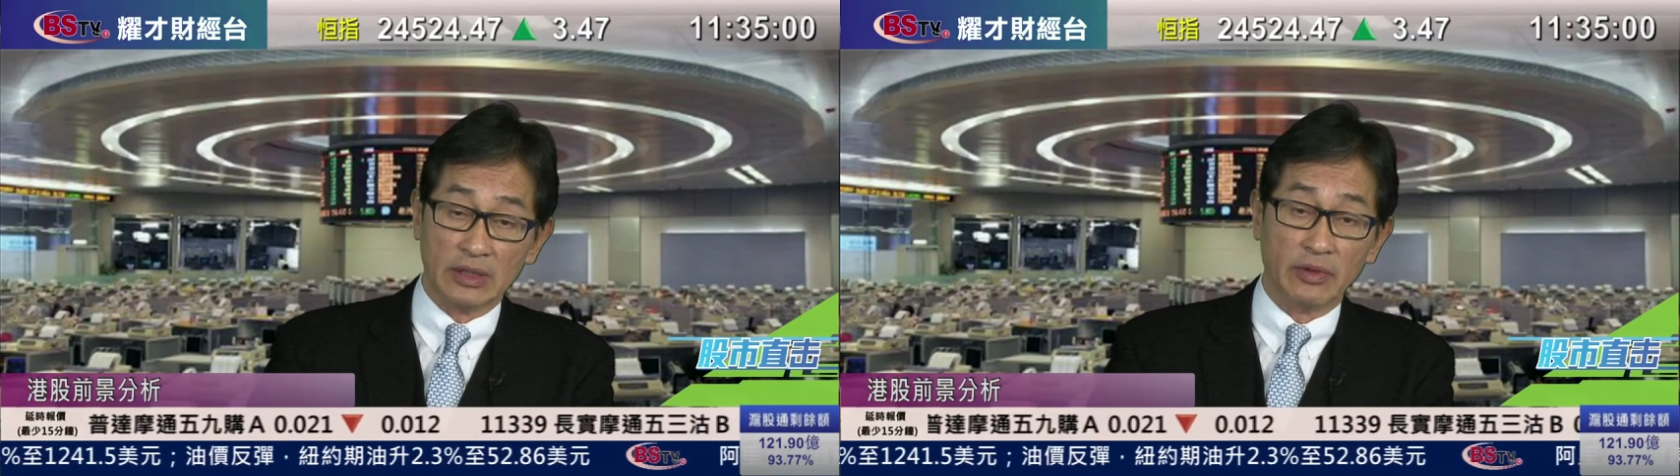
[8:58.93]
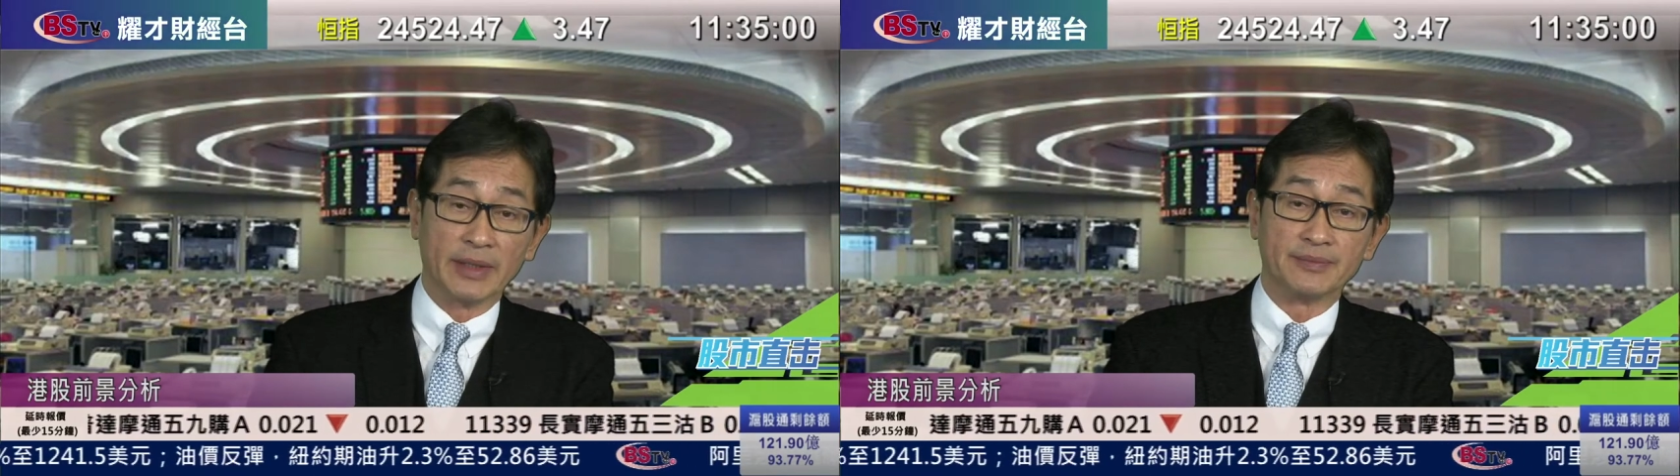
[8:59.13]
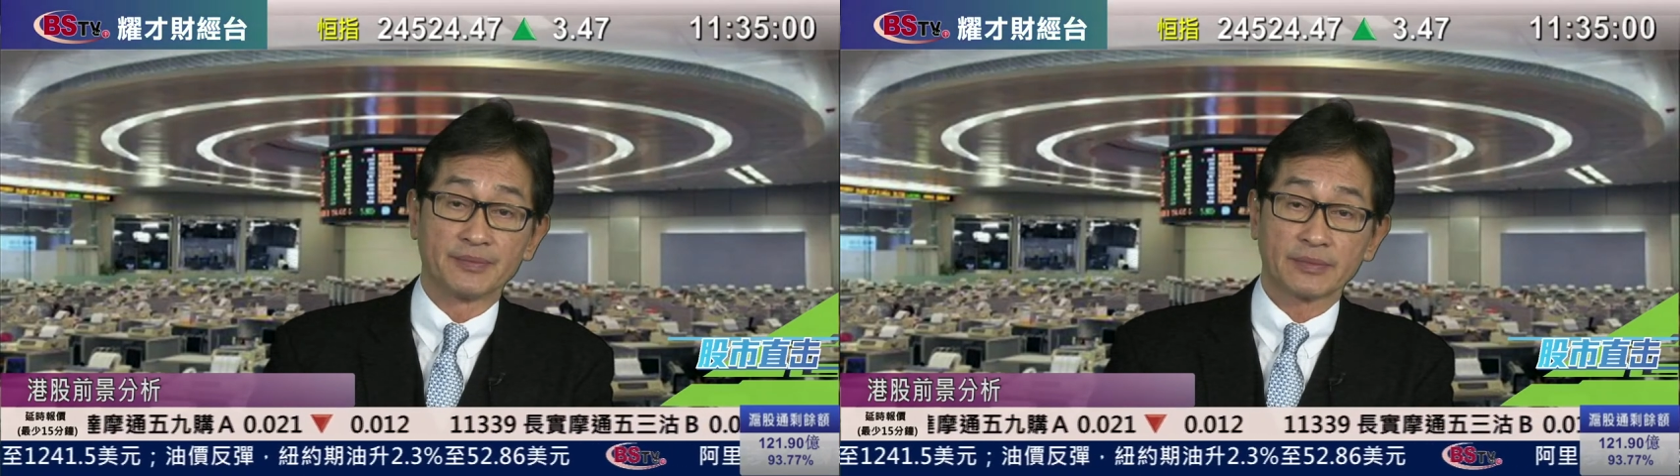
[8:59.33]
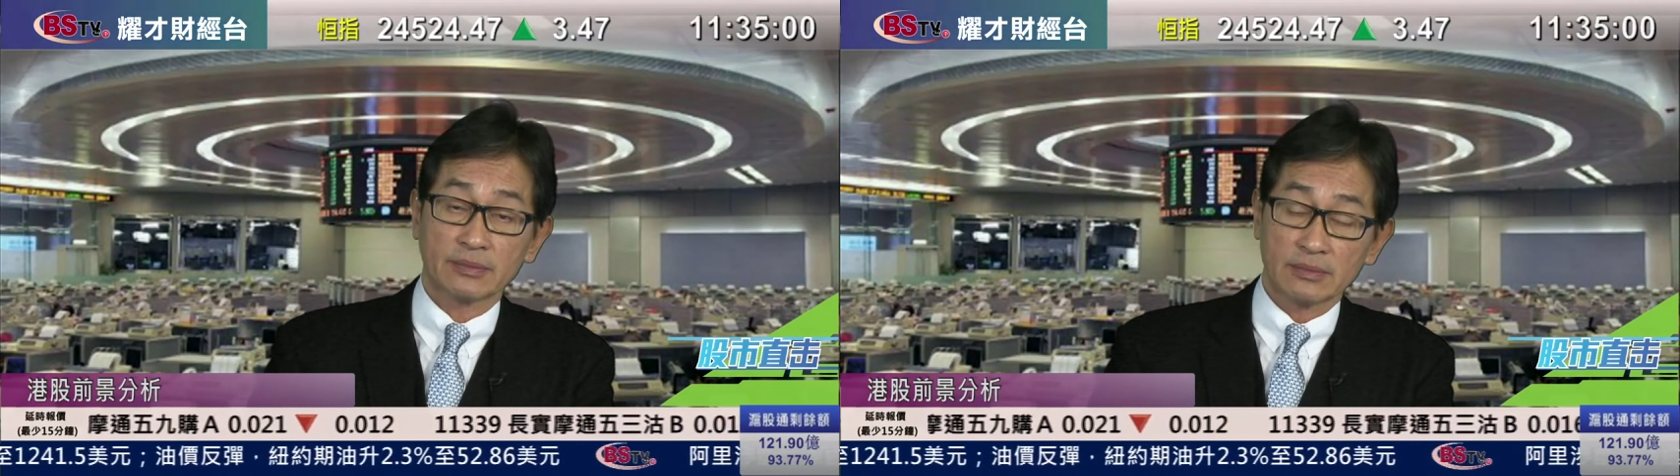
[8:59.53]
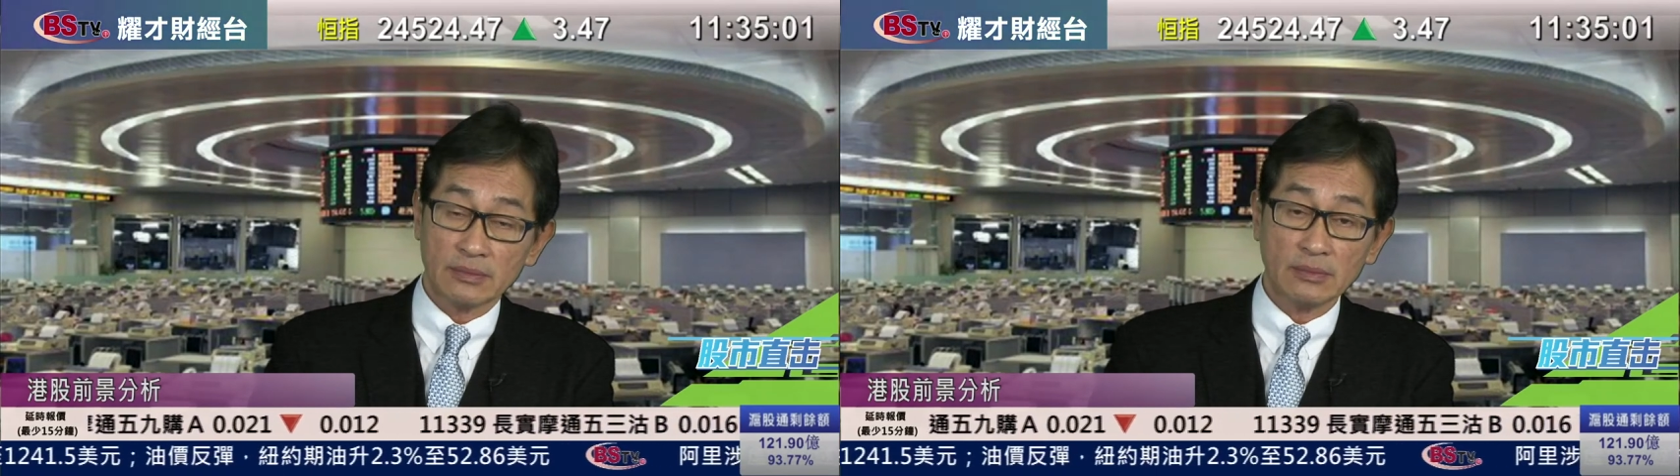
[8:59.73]
位，
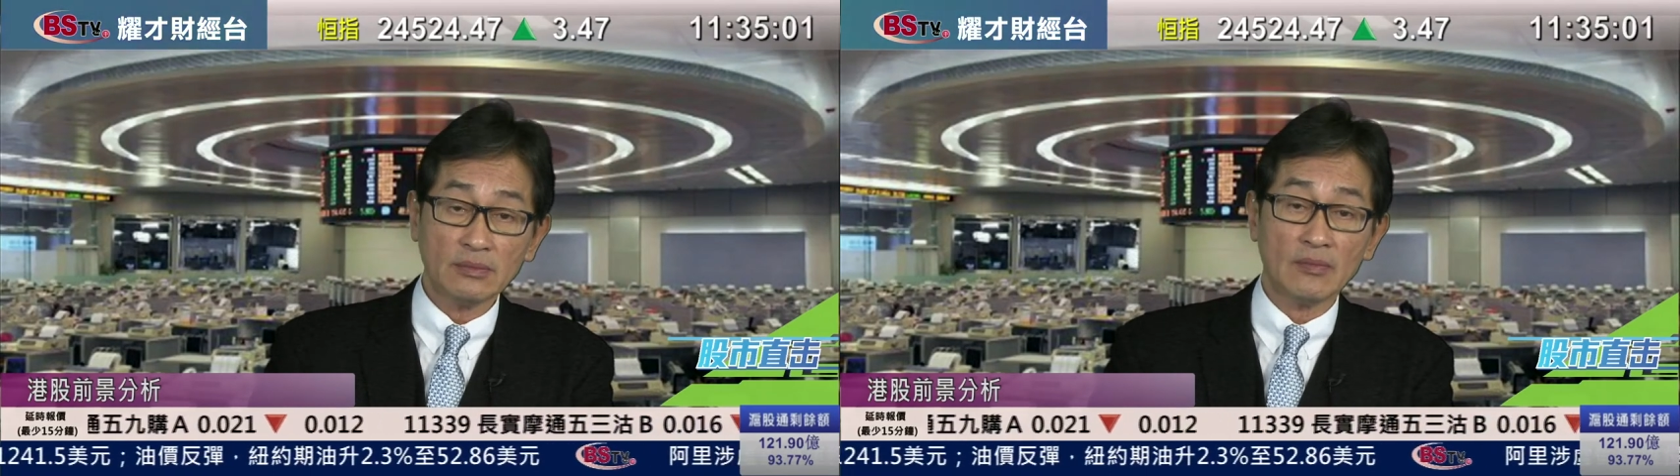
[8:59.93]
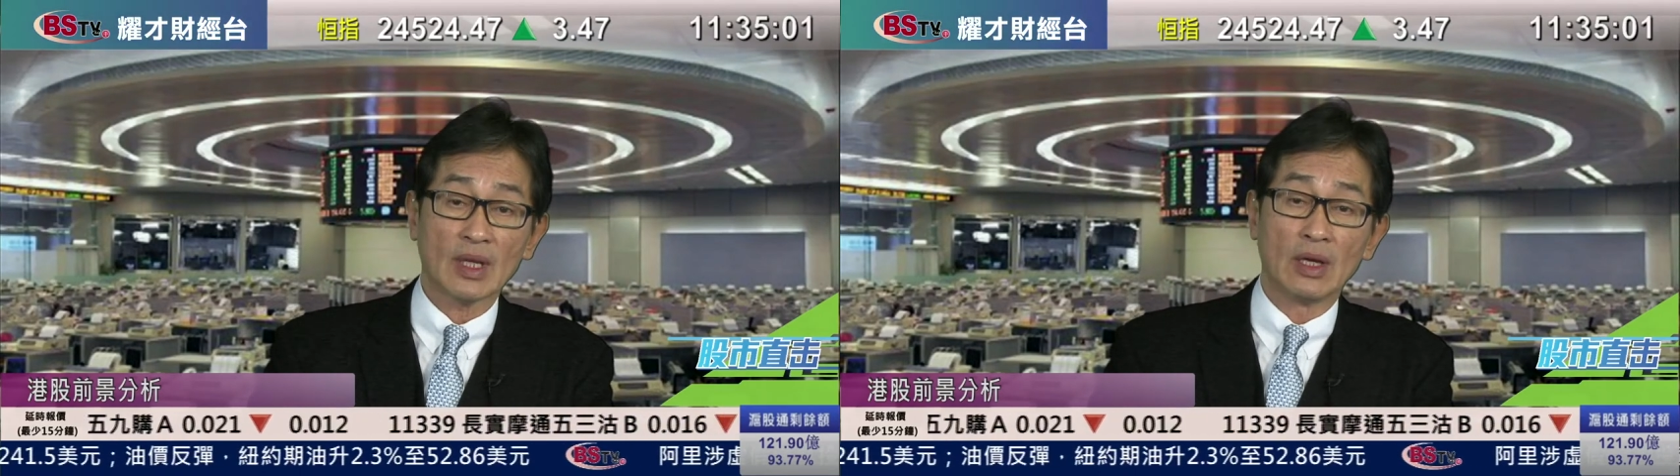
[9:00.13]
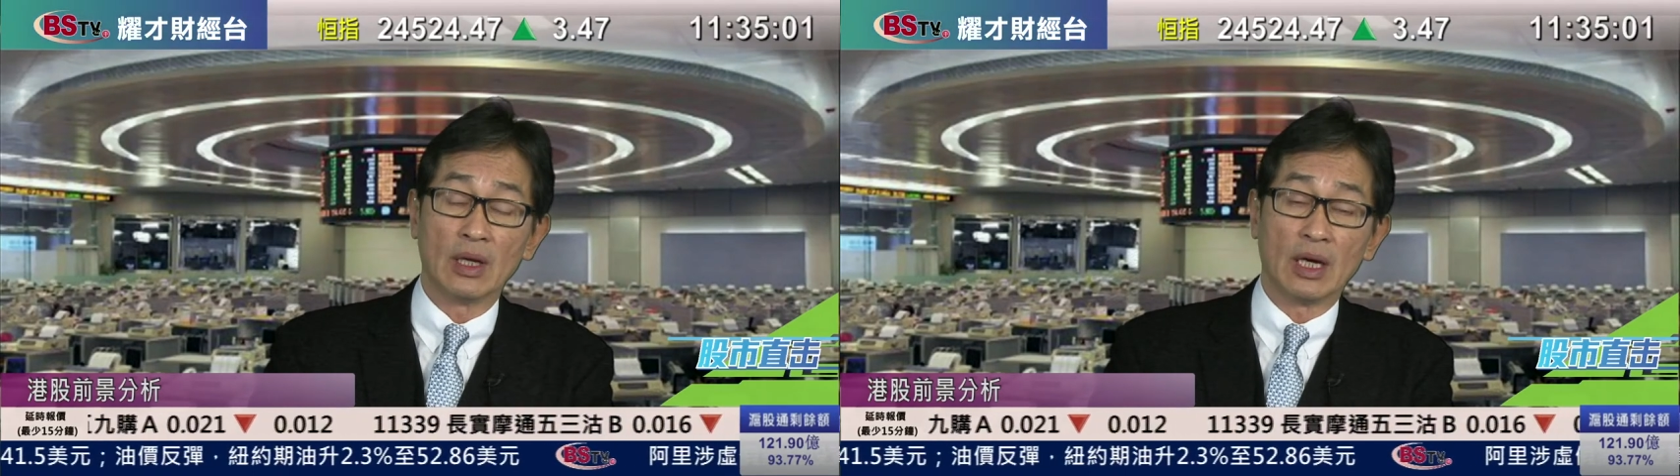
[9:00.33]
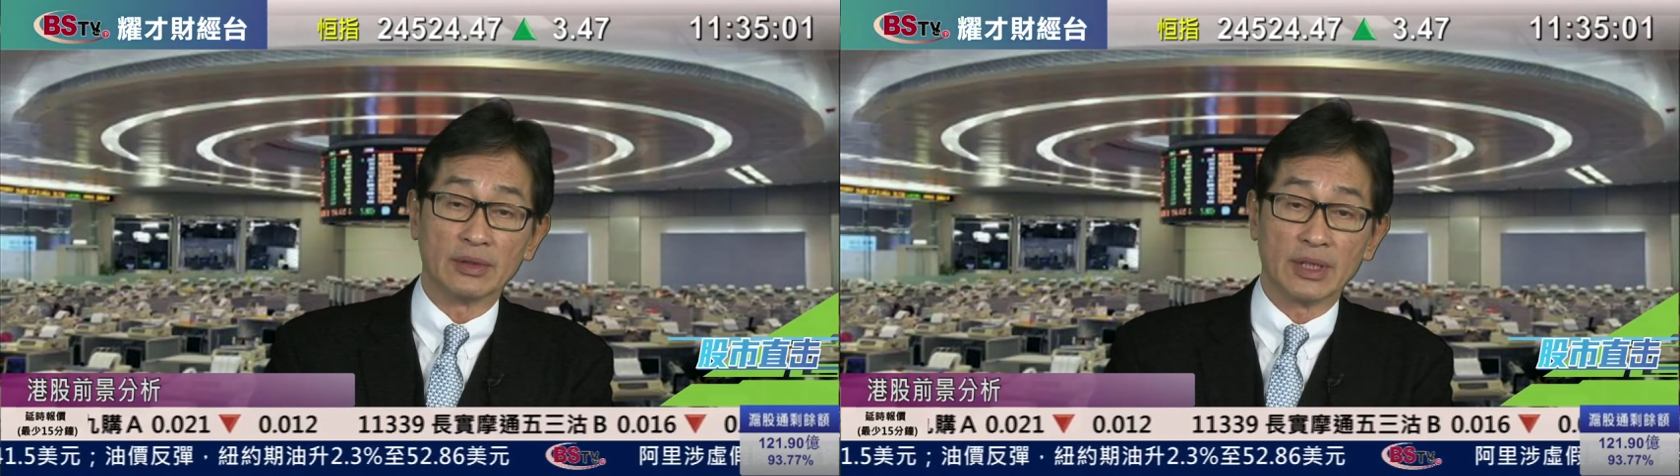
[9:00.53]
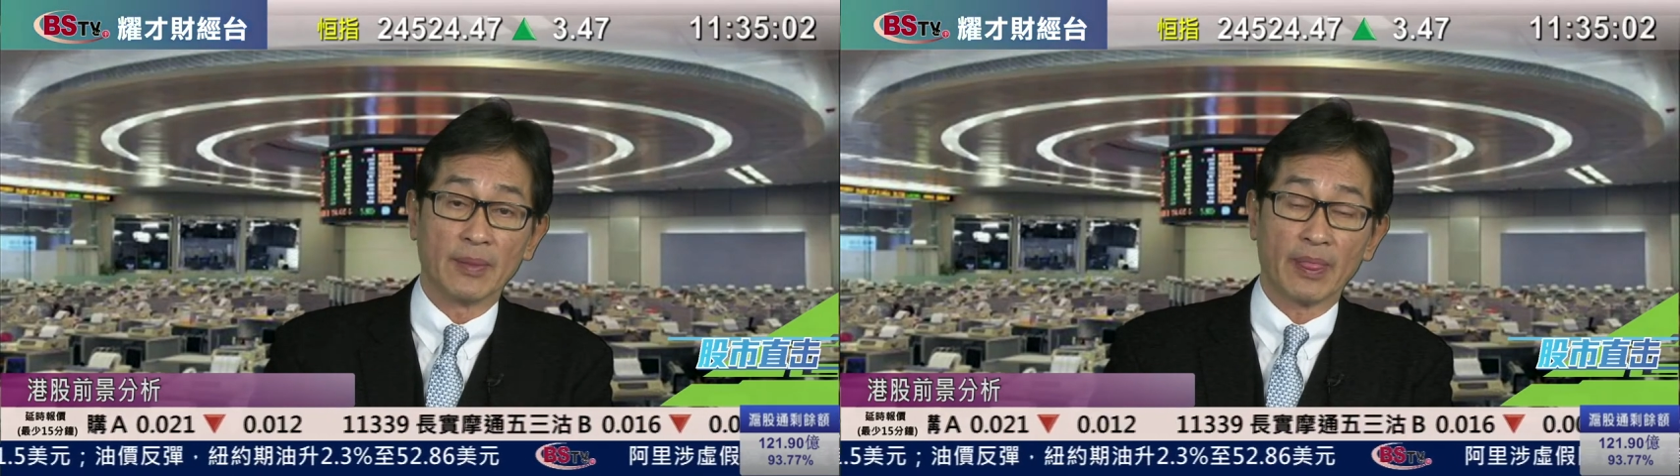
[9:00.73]
二号
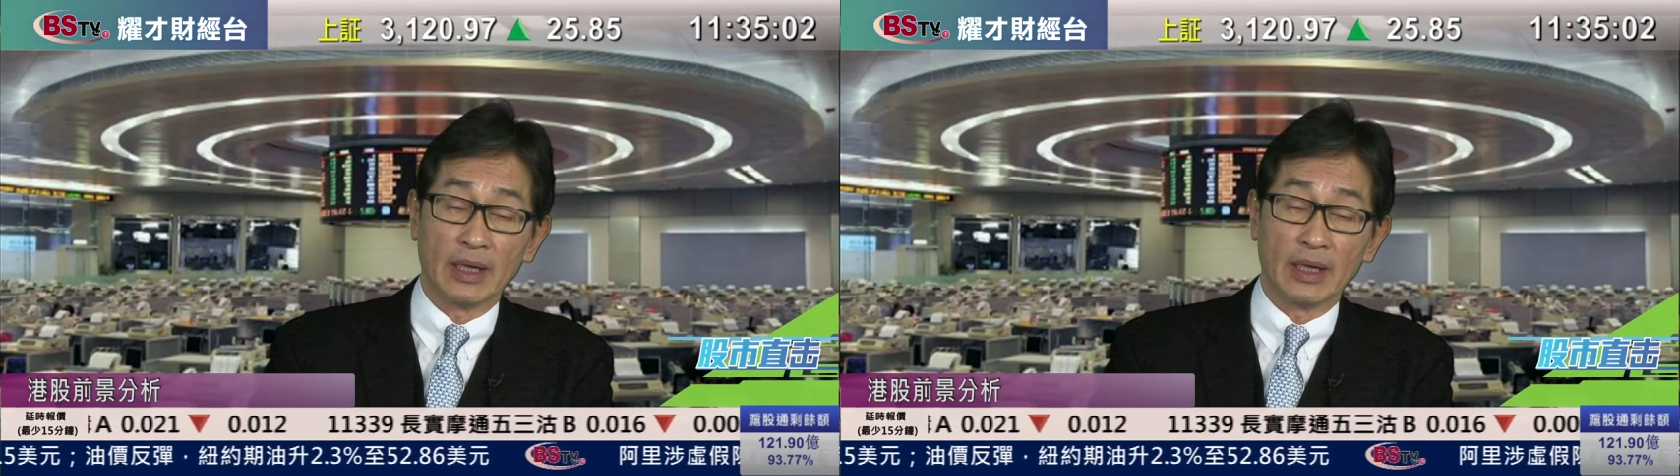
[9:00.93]
的